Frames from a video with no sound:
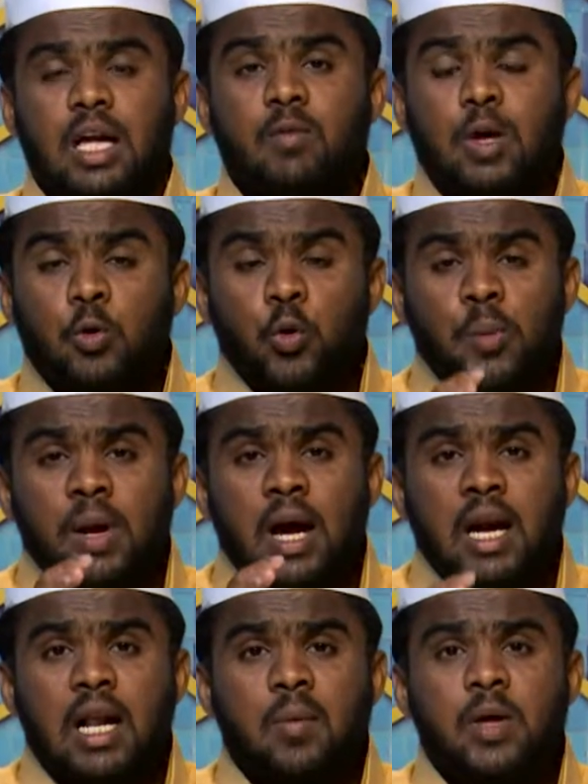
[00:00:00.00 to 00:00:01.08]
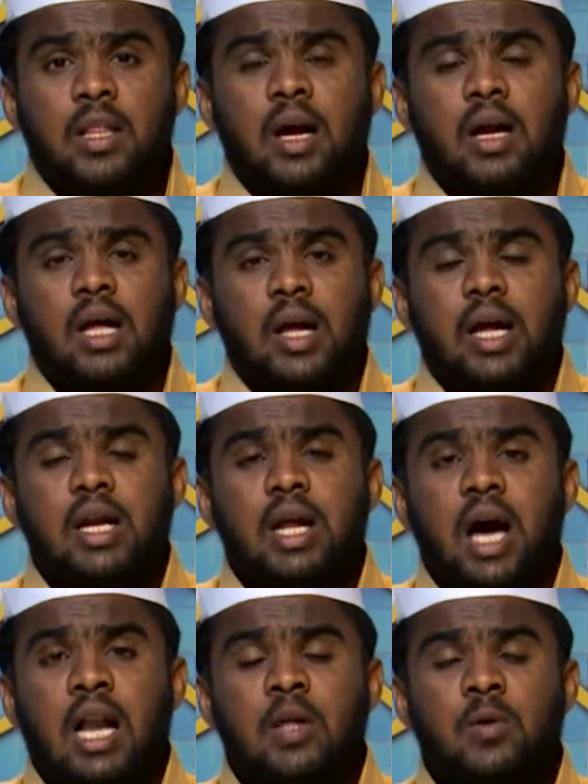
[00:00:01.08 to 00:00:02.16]
இவர் உண்மையான நபி தான் என்று
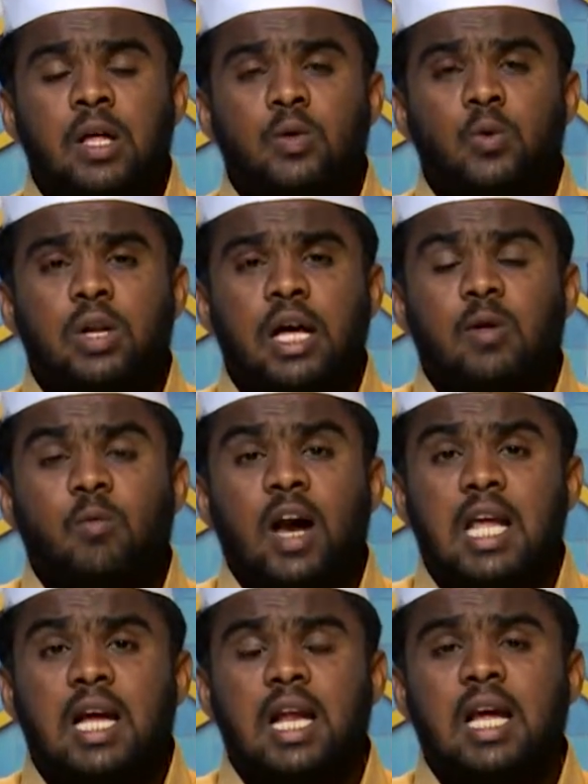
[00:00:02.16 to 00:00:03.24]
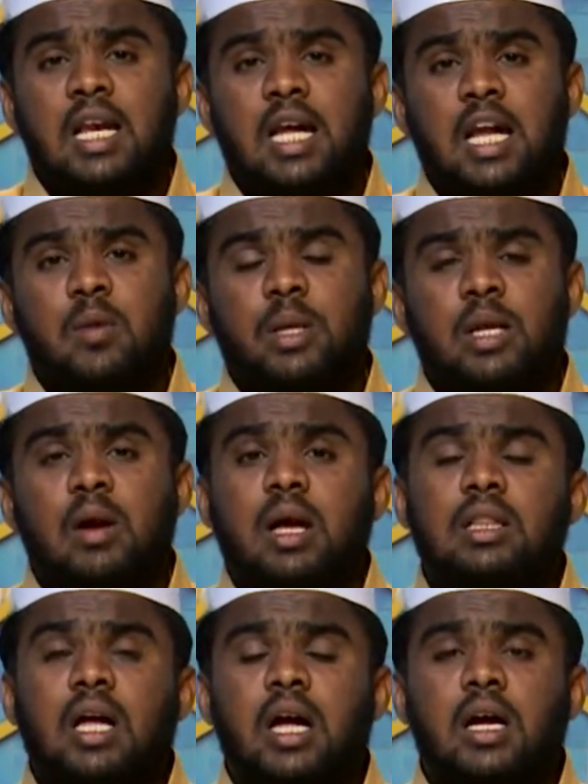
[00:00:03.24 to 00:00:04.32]
அறிவதற்குரிய அந்த வழிகள் என்ன என்பதையும்
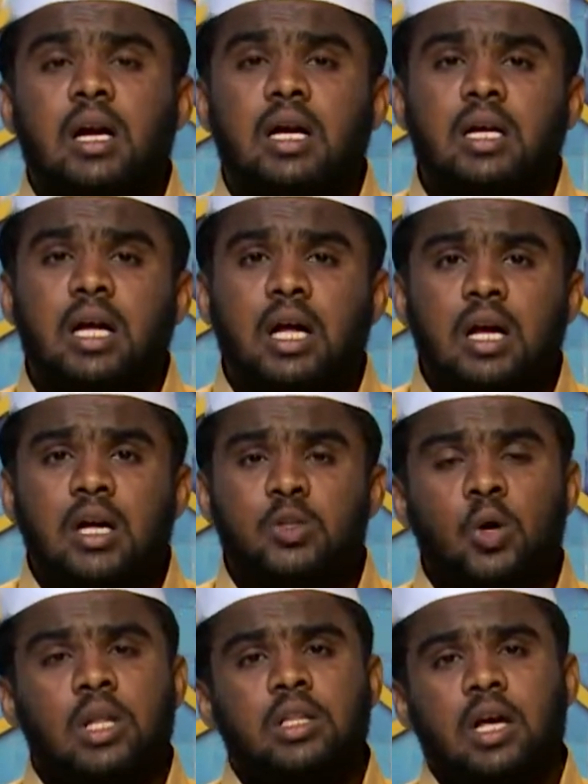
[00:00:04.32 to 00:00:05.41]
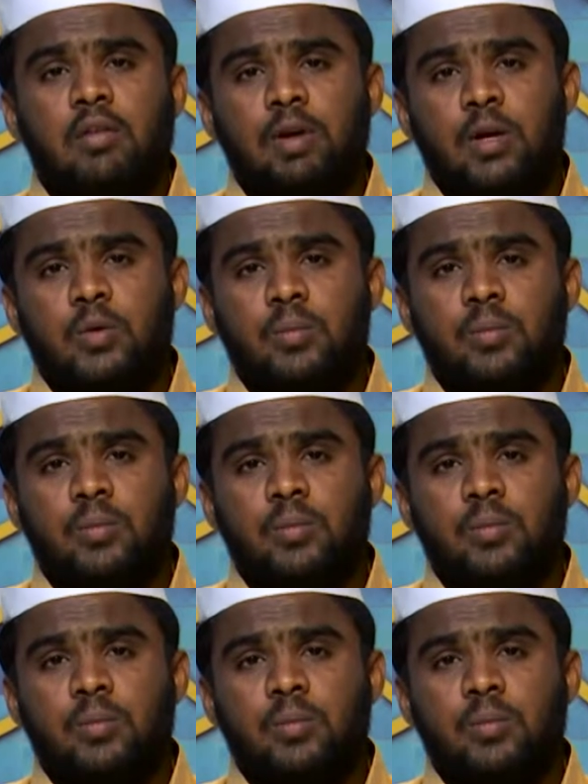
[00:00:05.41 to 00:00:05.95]
அல்லாஹ் எங்களுக்கு சொல்லித்தர வேண்டும்